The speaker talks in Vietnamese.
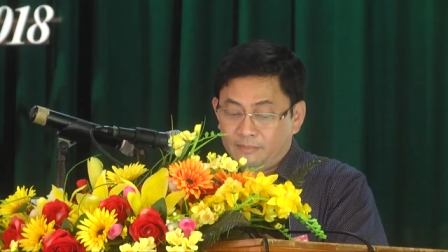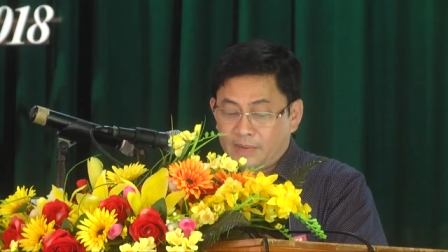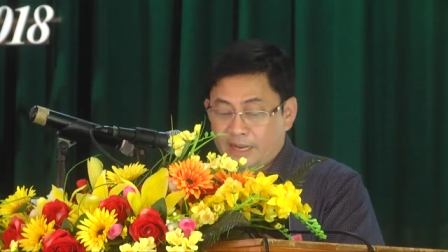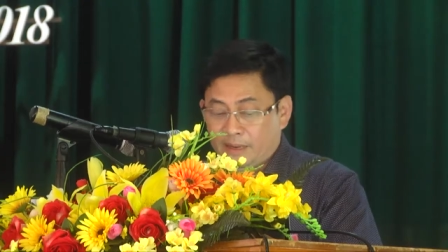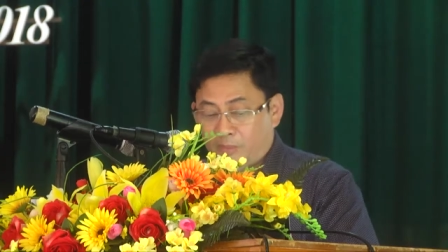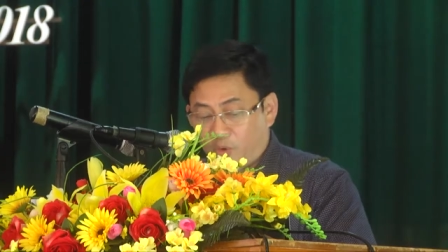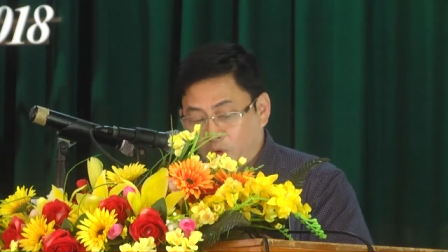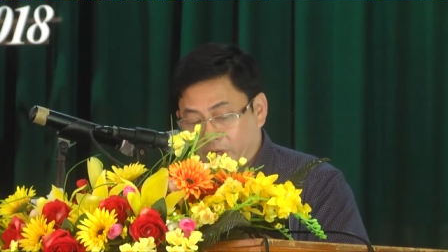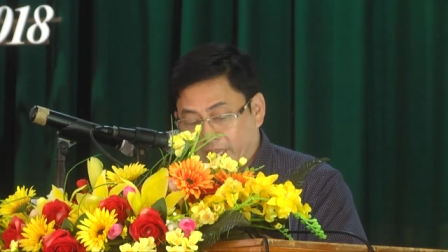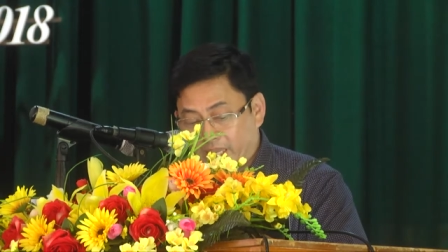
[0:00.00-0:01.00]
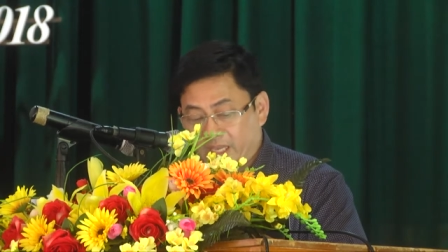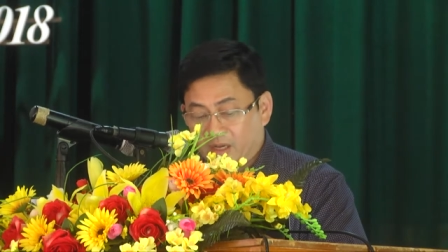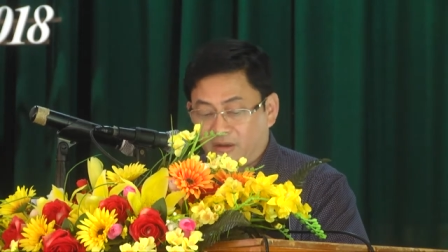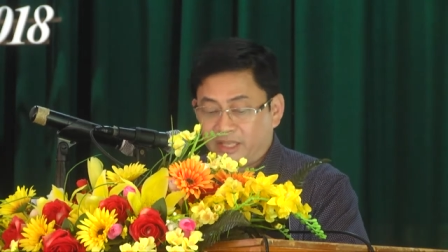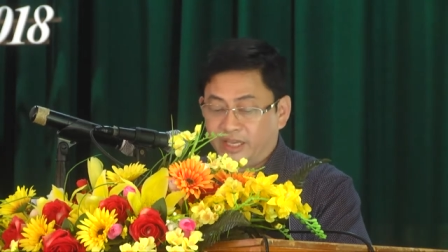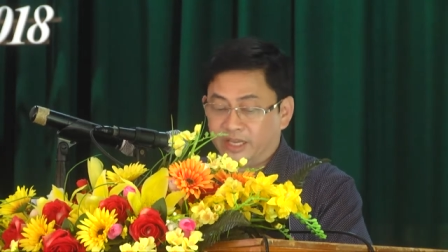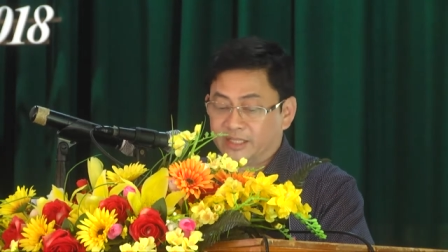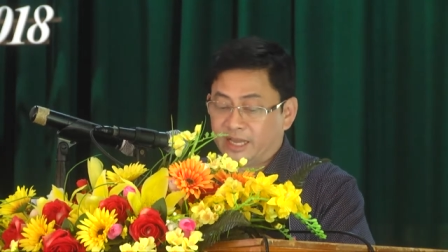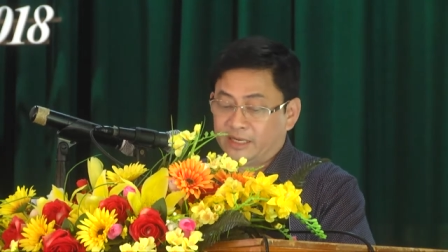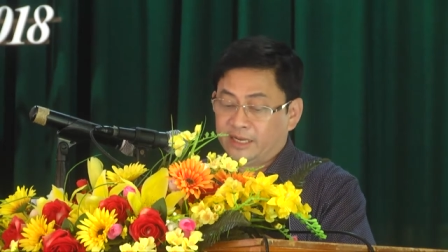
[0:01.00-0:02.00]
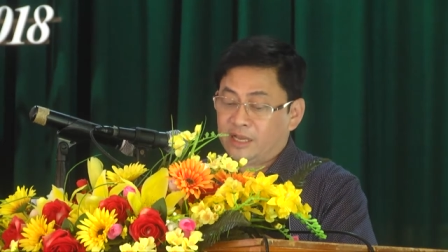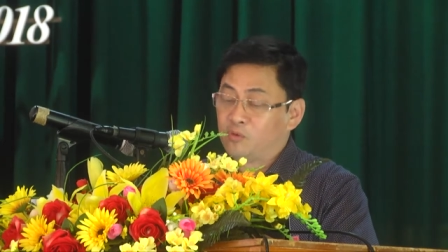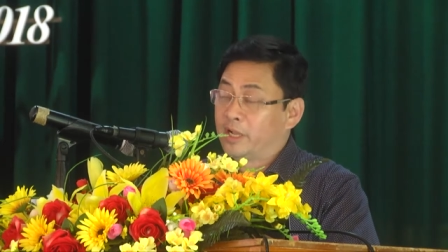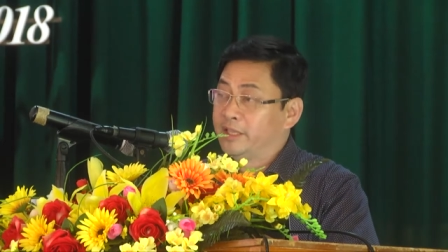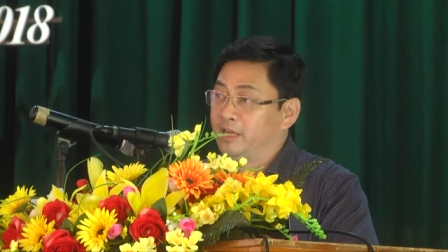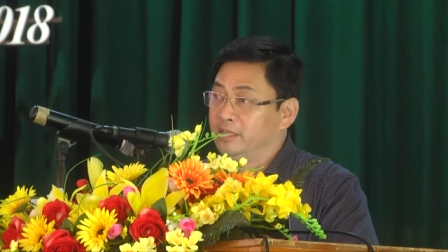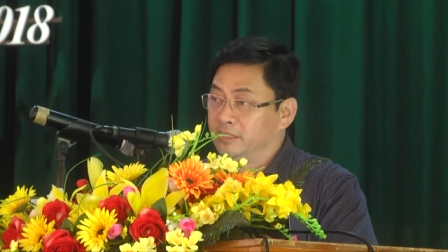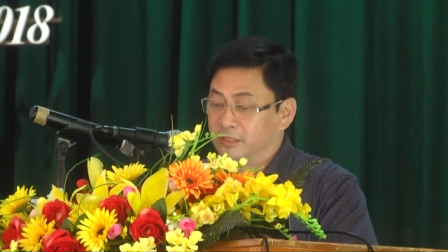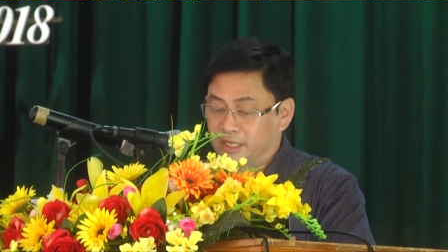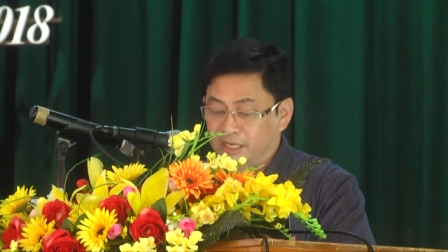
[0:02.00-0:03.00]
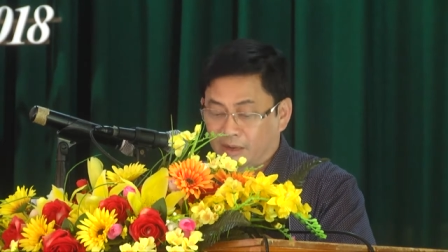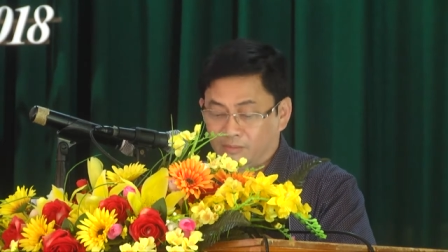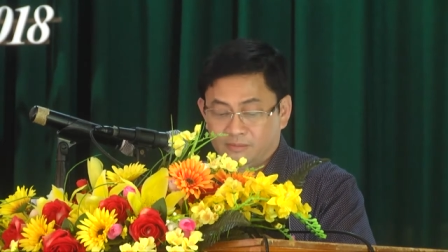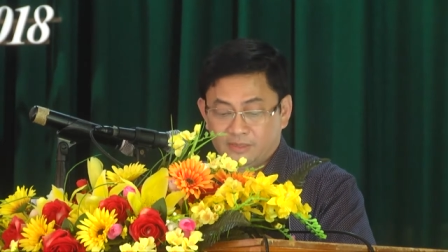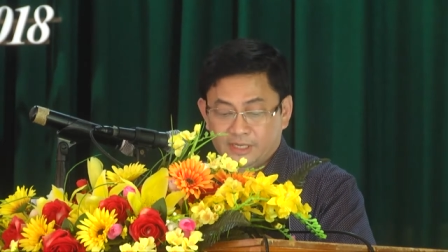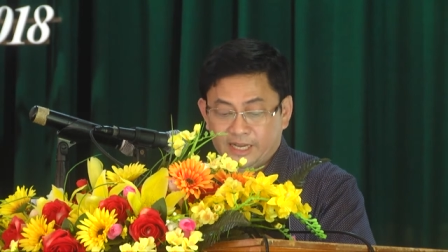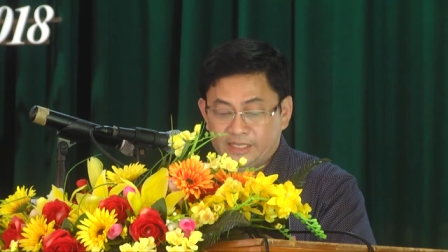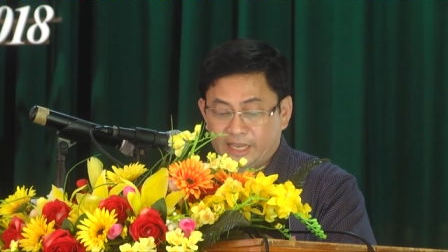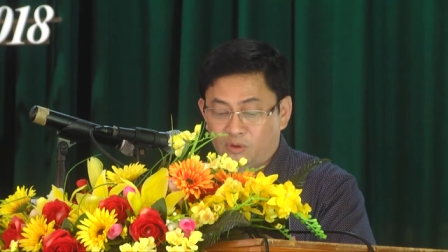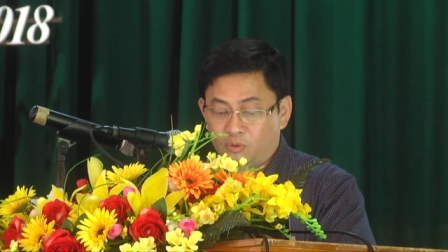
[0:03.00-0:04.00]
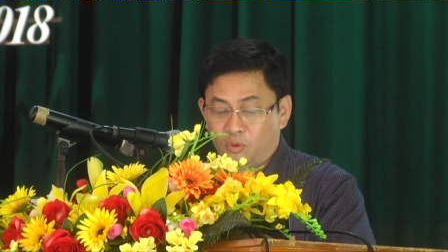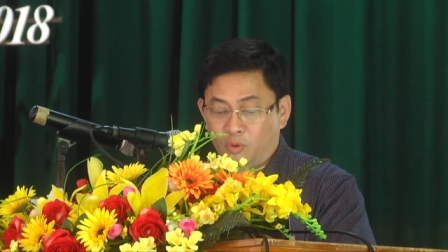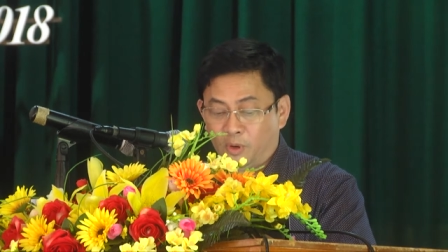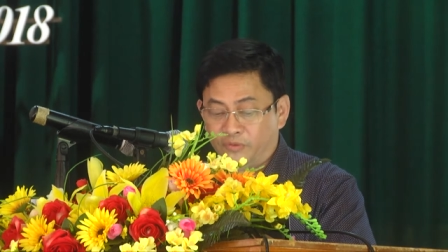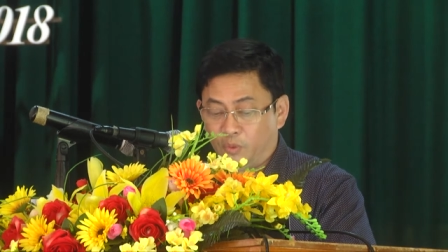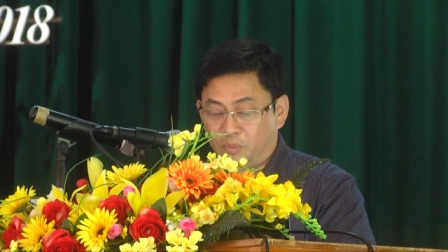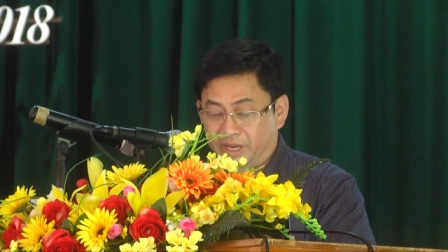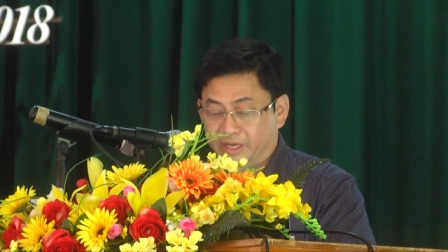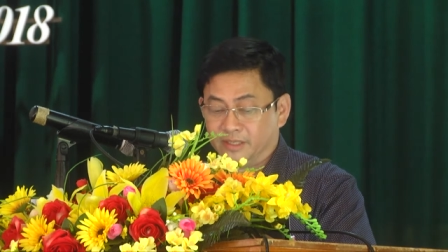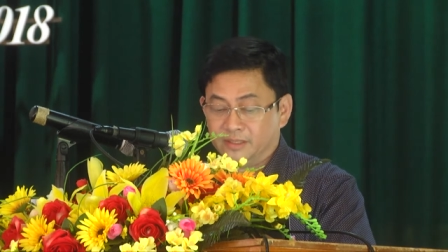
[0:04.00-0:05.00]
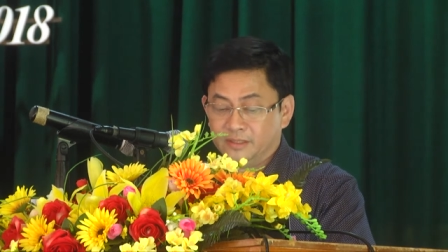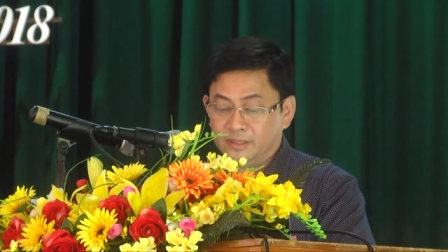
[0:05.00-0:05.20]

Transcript: mà mỗi loại cây có thể hình thành các hoạt chất sinh học khác nhau của mỗi vùng miền.